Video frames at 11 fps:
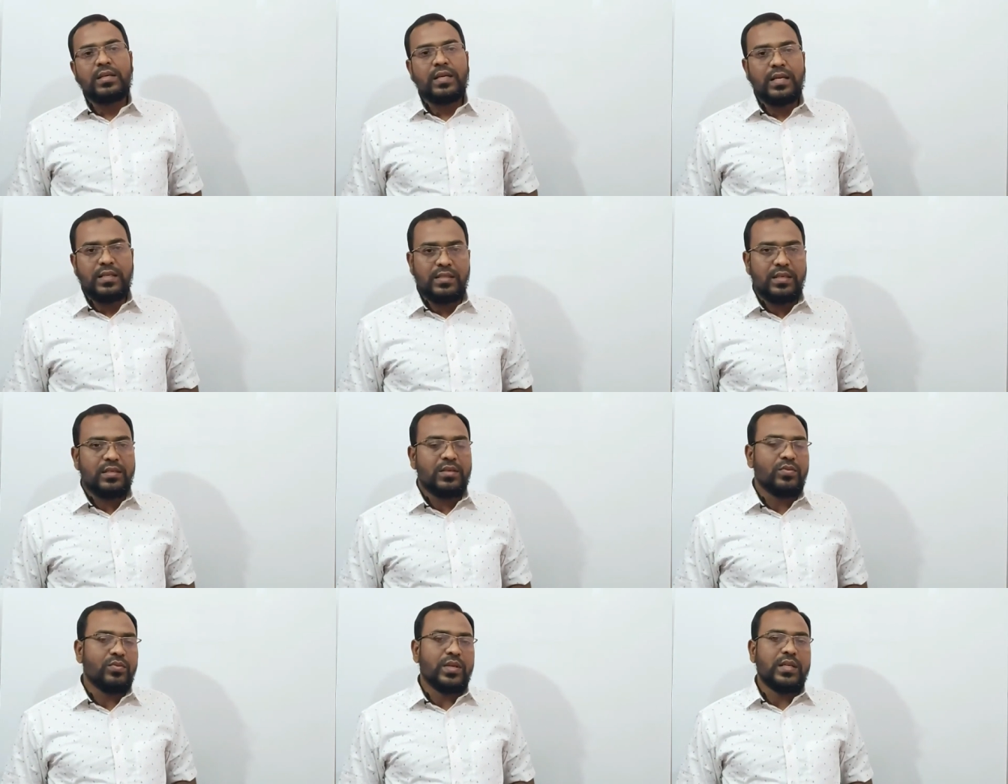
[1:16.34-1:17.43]
ট্যানজেন্ট
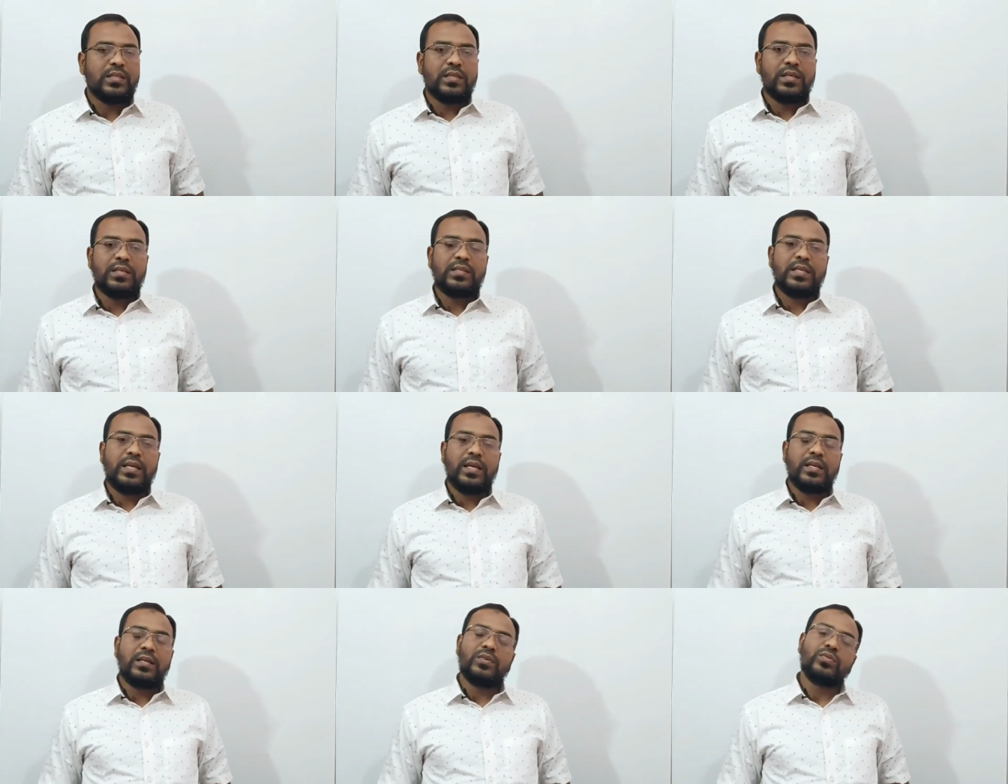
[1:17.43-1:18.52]
কোট্যানজেন্ট
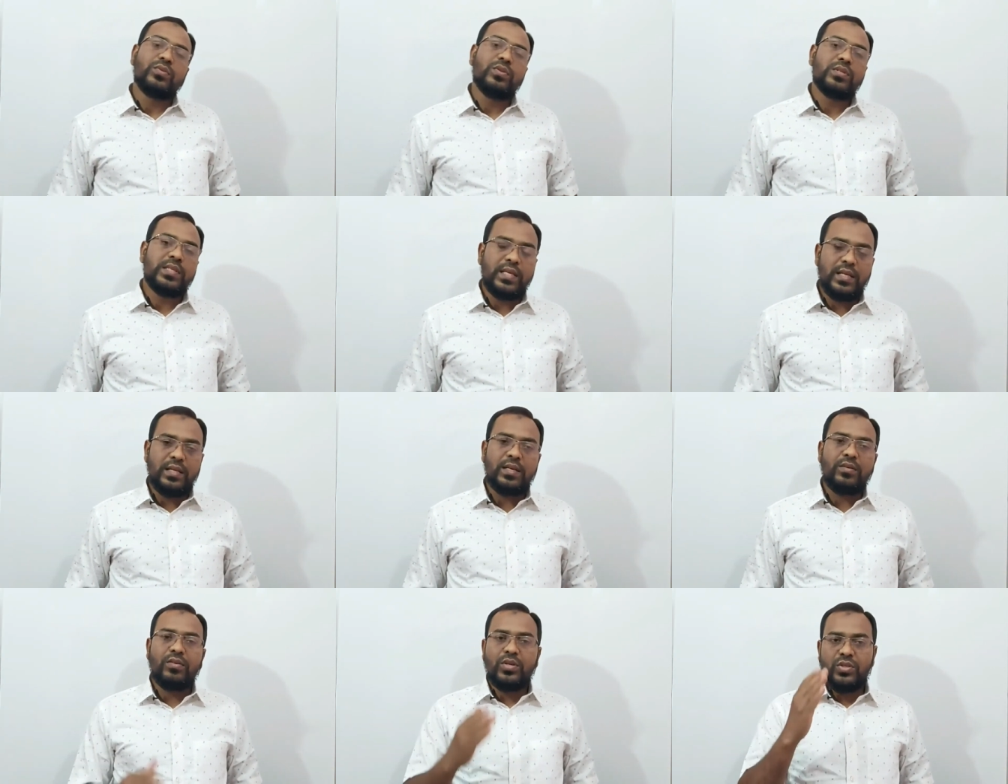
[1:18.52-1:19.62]
সেকেন্ড কো সেকেন্ড
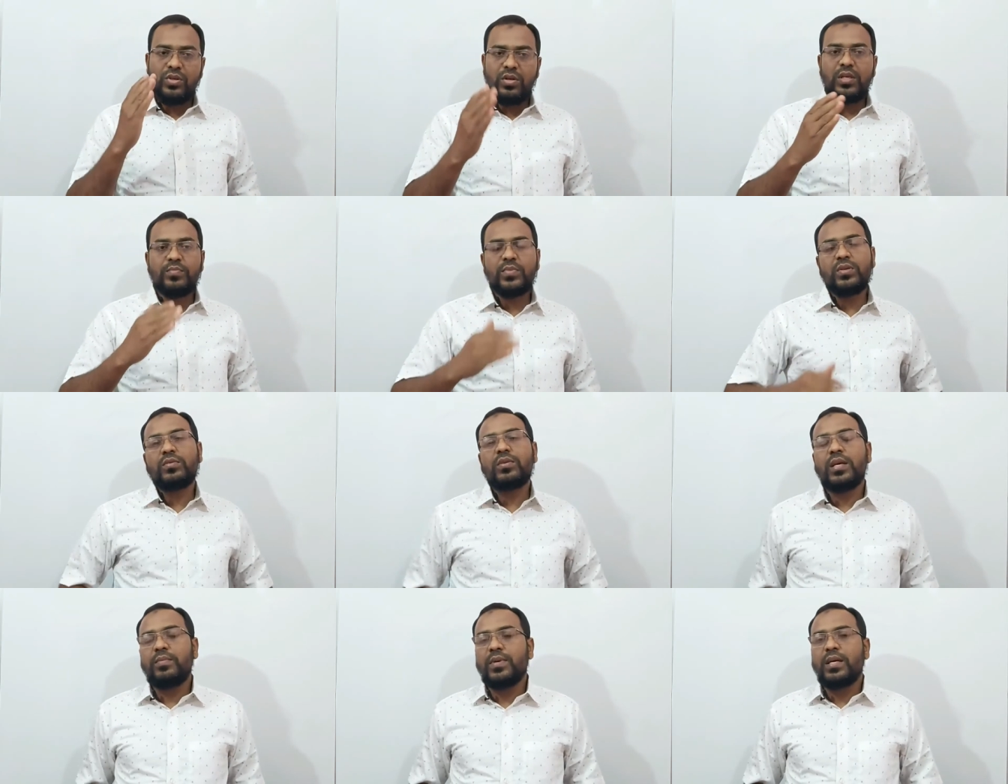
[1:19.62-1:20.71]
এগুলোকে সংক্ষিপ্ত করে
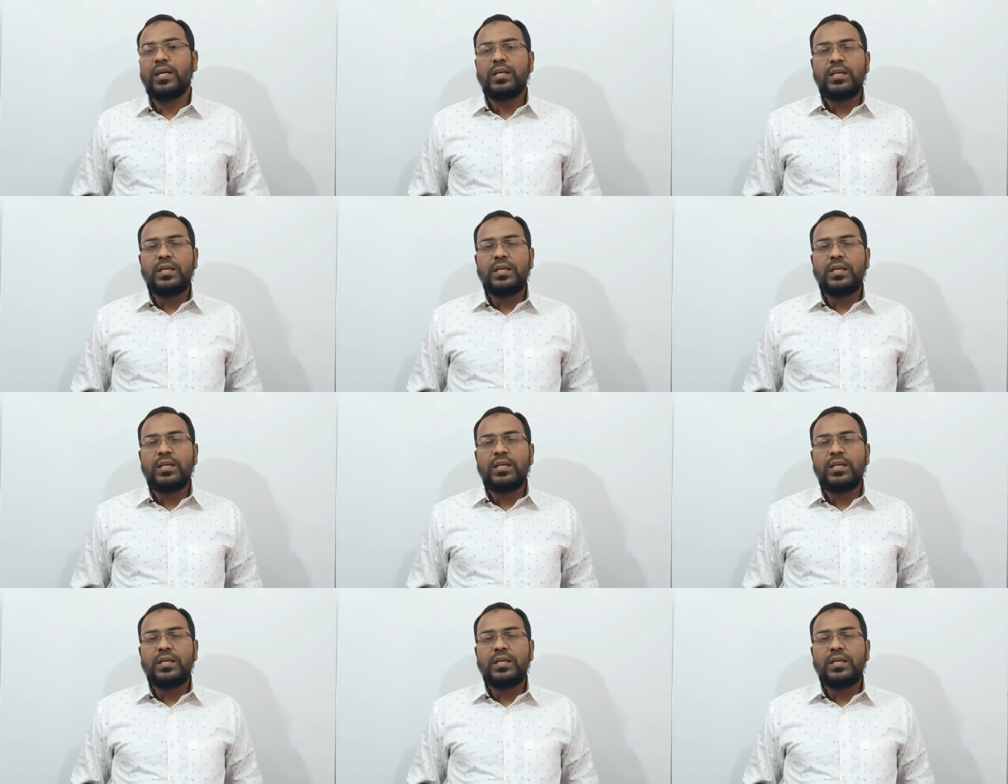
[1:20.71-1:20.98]
আমরা